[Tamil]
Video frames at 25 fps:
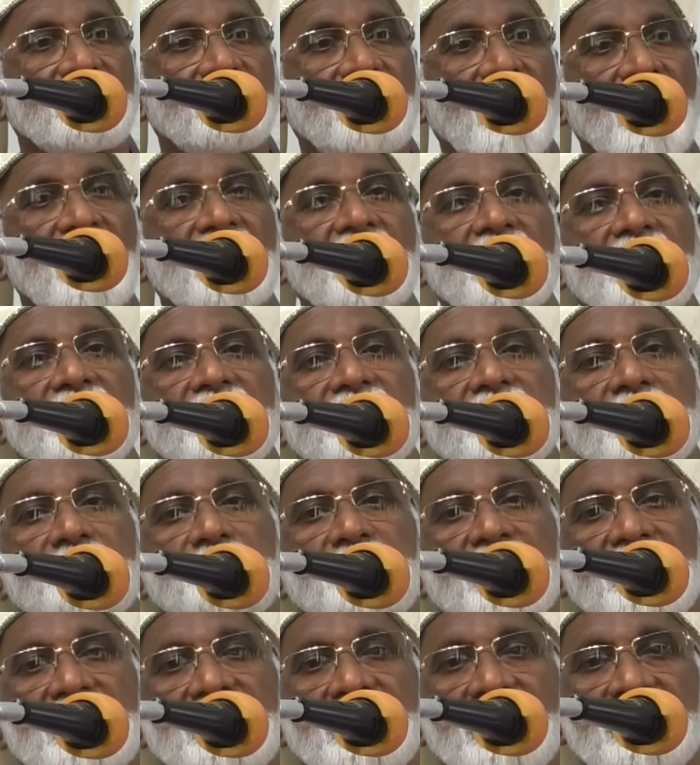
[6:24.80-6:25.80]

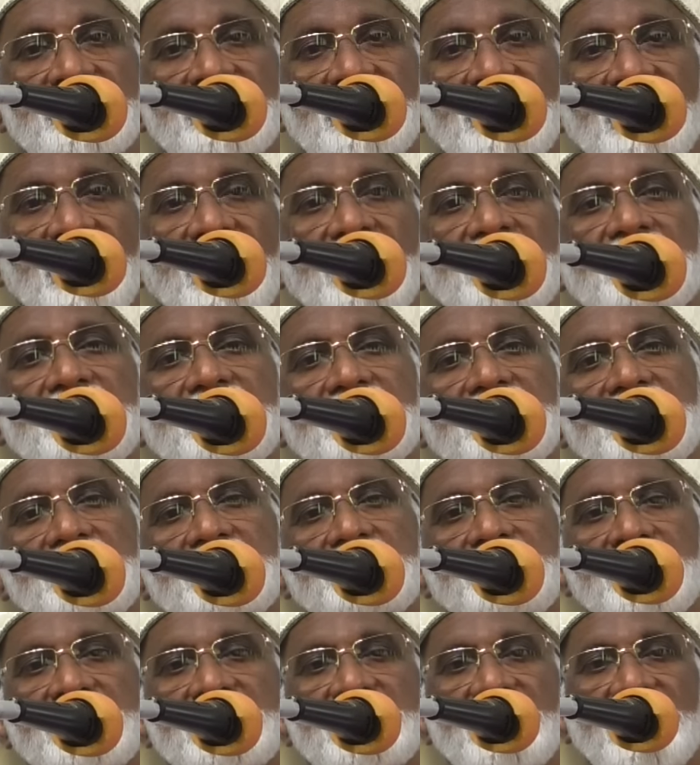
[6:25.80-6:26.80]
வாக்களிக்கப்பட்ட அந்த
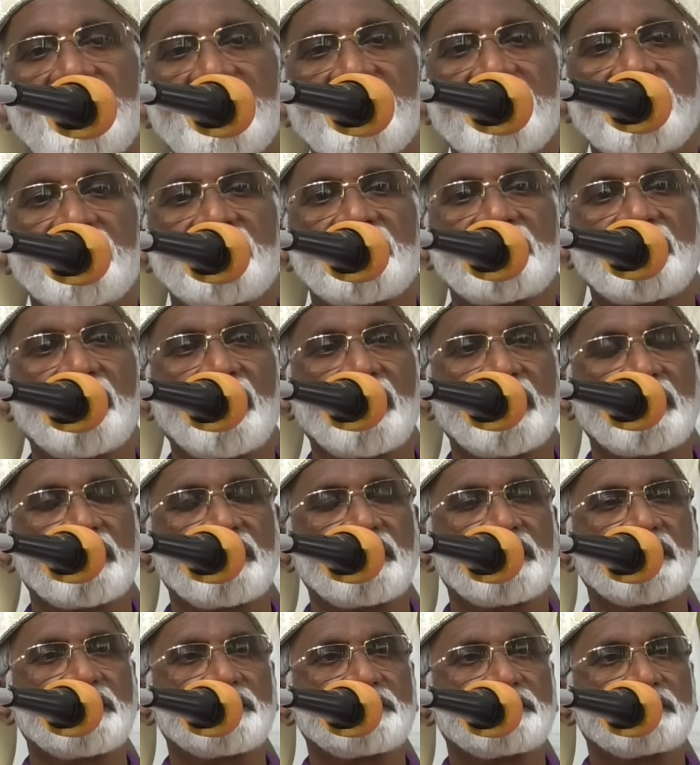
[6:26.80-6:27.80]
நாட்டுக்கு
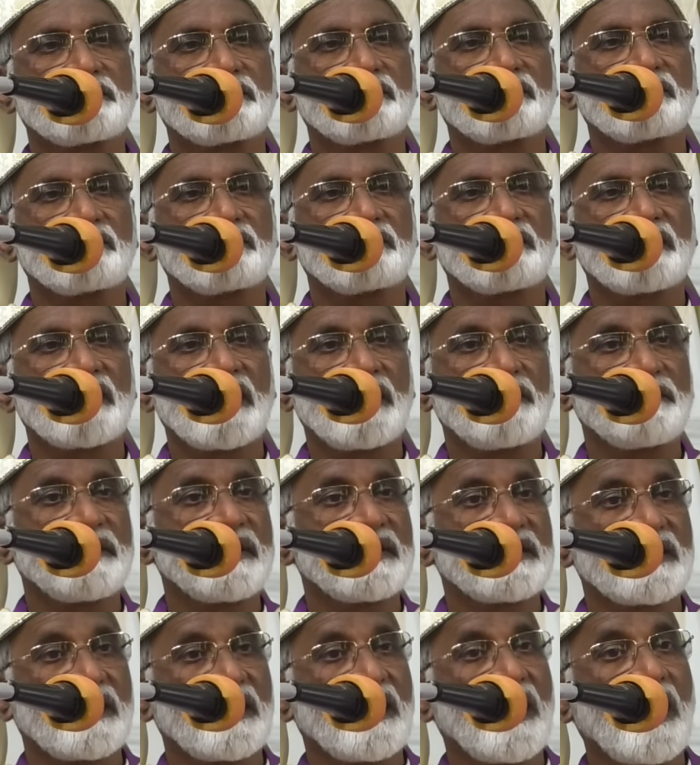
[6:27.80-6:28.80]
வந்தடைகின்றார்கள் எனவே
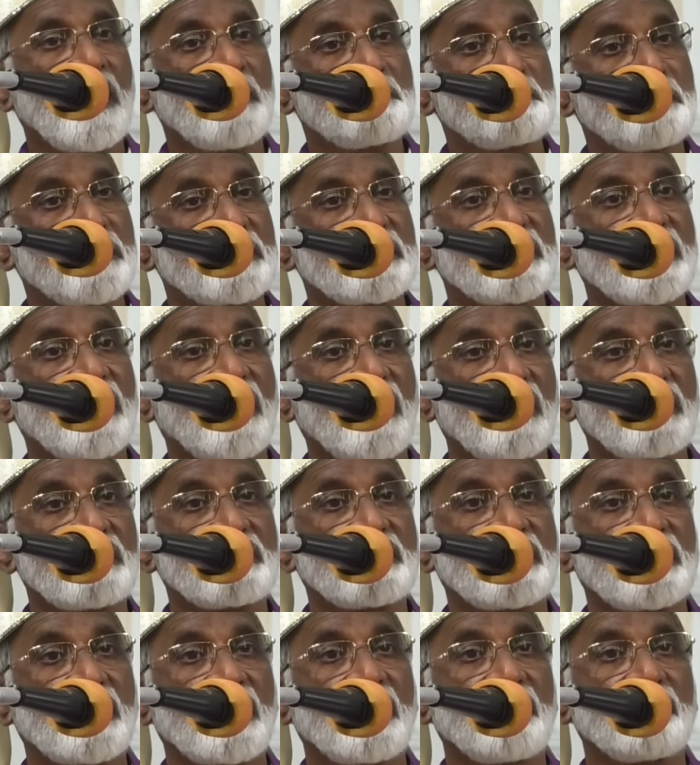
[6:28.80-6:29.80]
அந்த நாற்பது
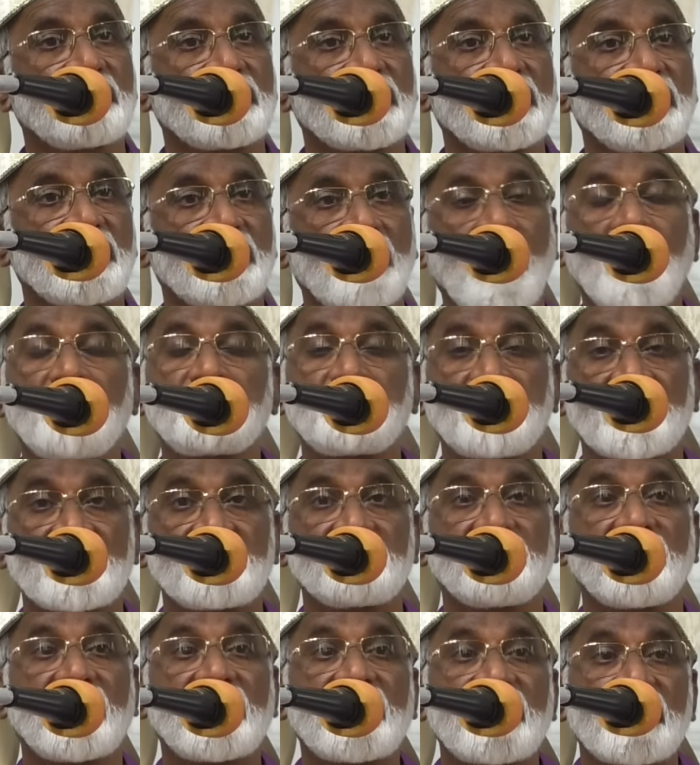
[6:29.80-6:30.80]
நாட்கள் அவர்கள்
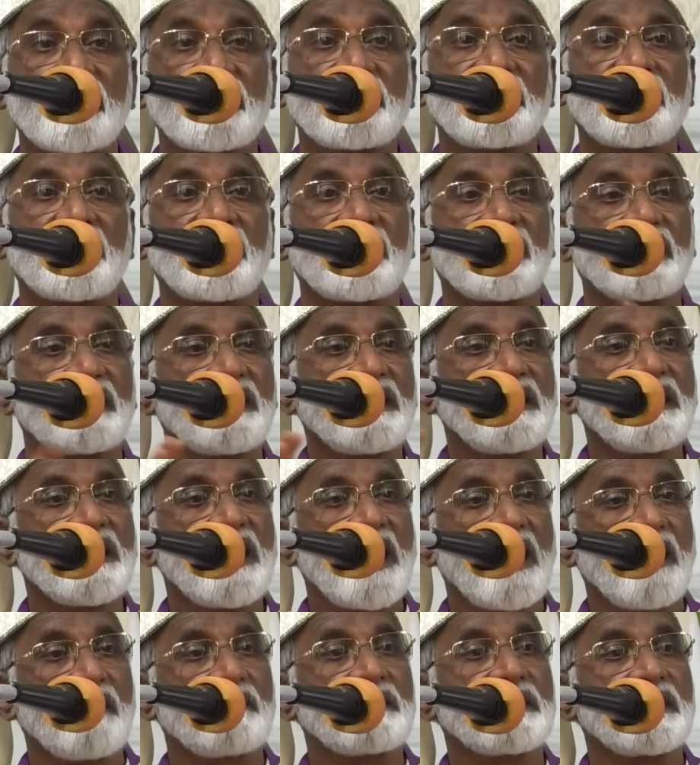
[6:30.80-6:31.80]
நாற்பது வருடங்கள்
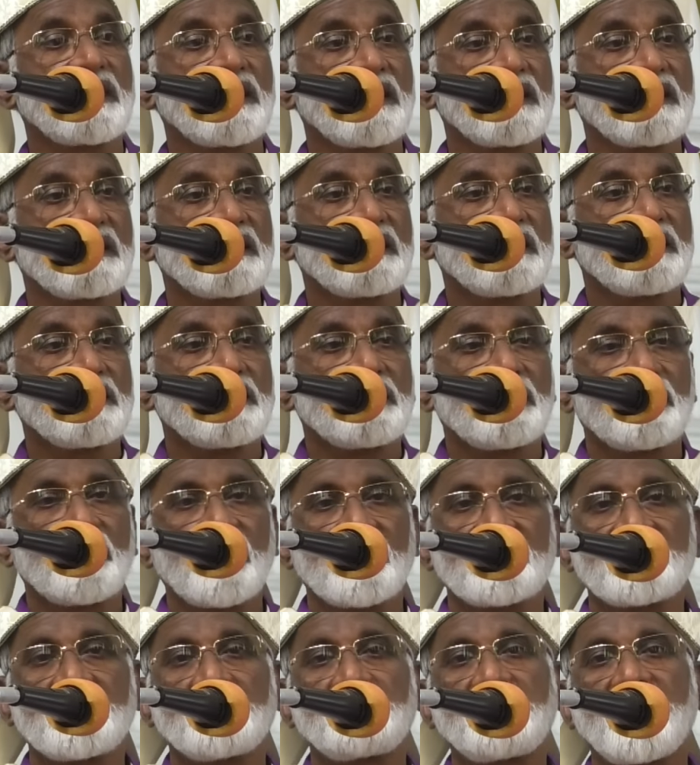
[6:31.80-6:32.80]
அவர்கள்
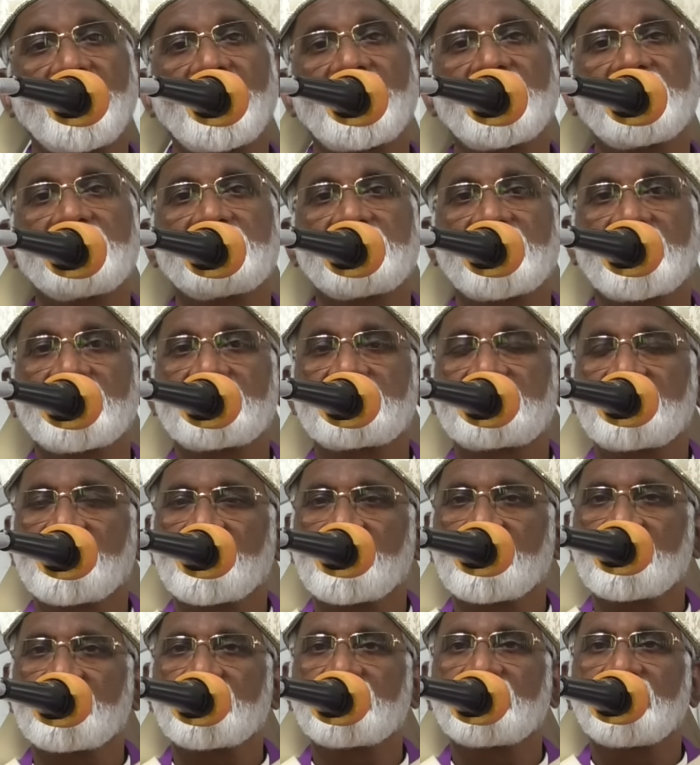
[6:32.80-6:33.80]
அந்த
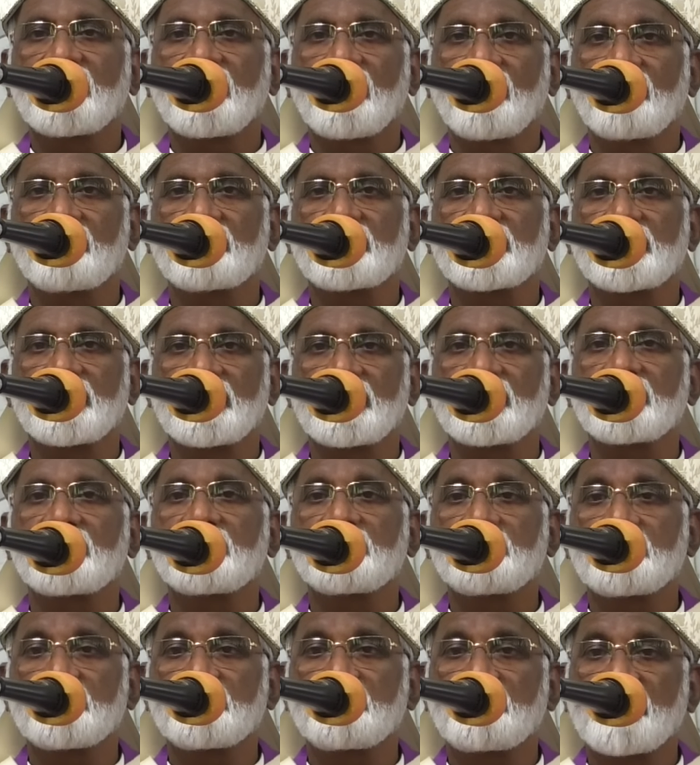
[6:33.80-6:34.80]
பாலைவனத்தில் அவர்கள்
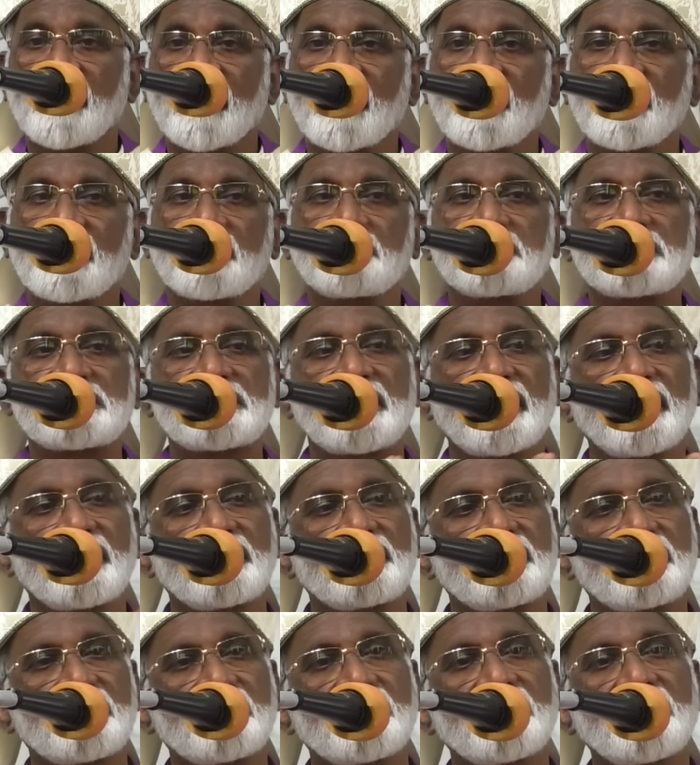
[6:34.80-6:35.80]
பயணம்
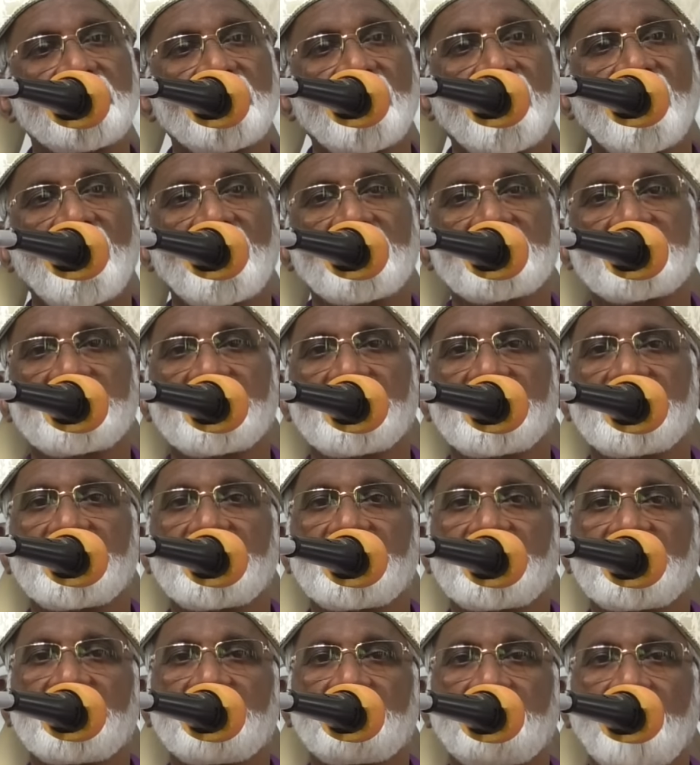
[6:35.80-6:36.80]
செய்து அந்த
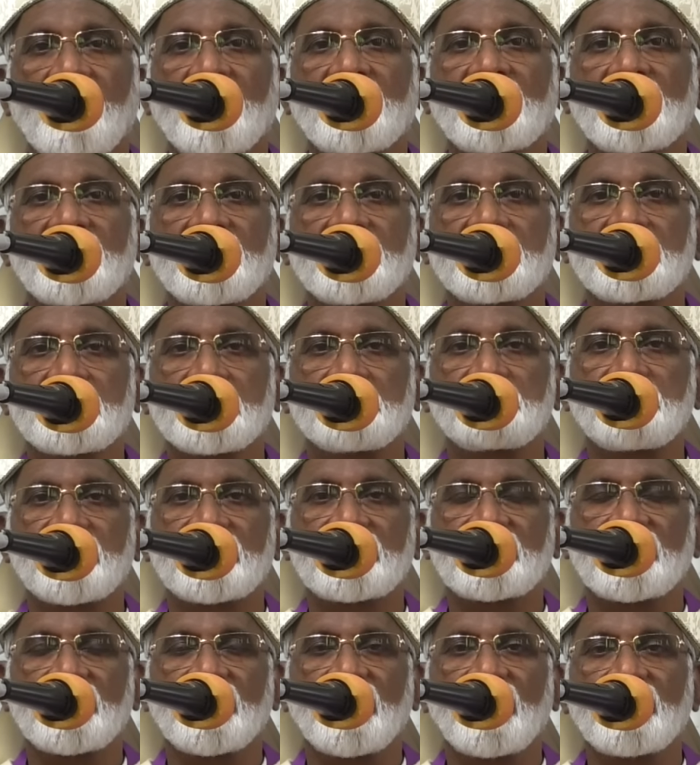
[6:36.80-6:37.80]

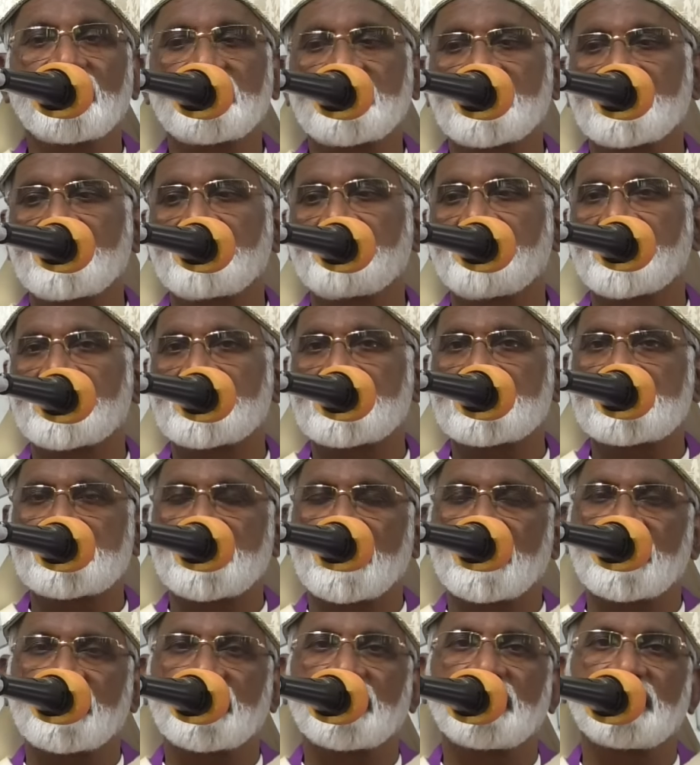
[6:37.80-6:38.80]
வாக்களிக்கப்பட்ட நாட்டில் வந்து
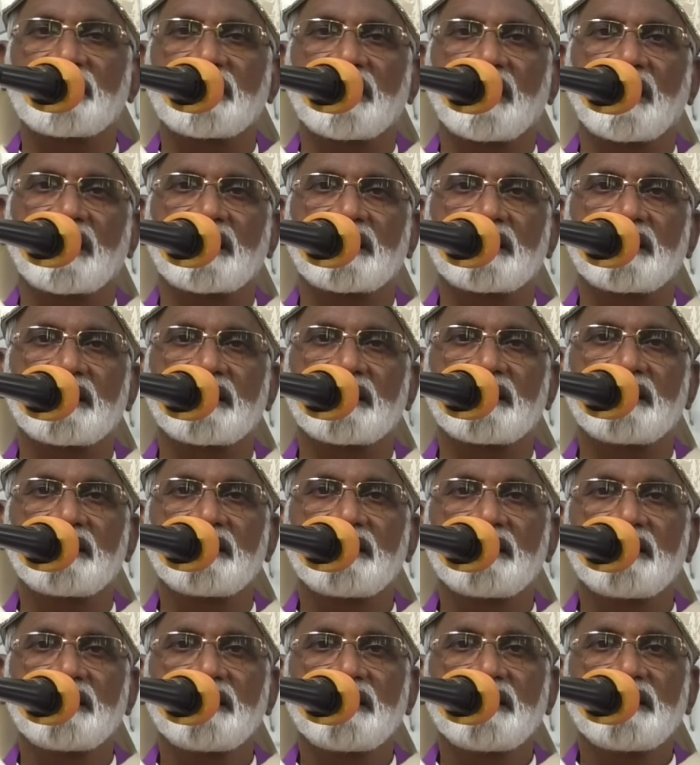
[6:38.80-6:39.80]
சேருகின்றார்கள்
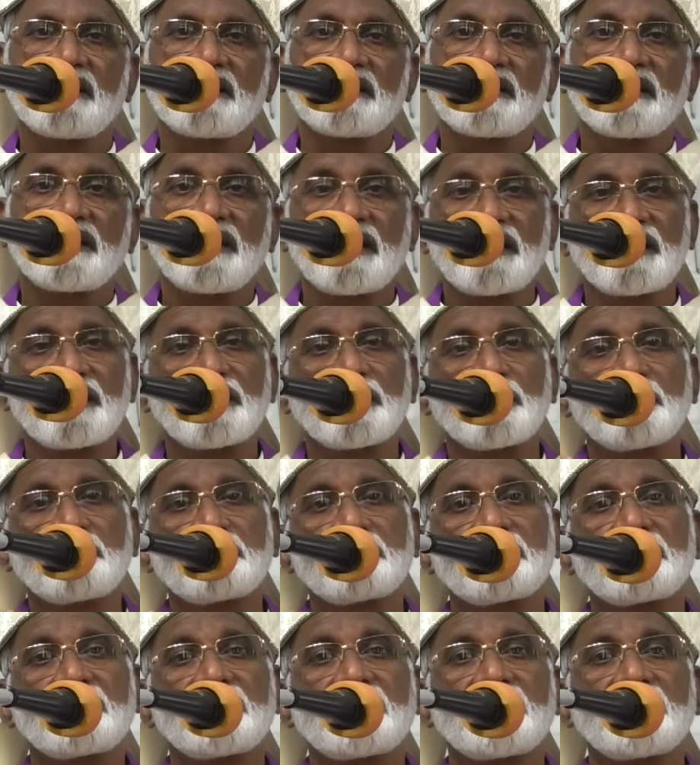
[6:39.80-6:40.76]
இன்னும்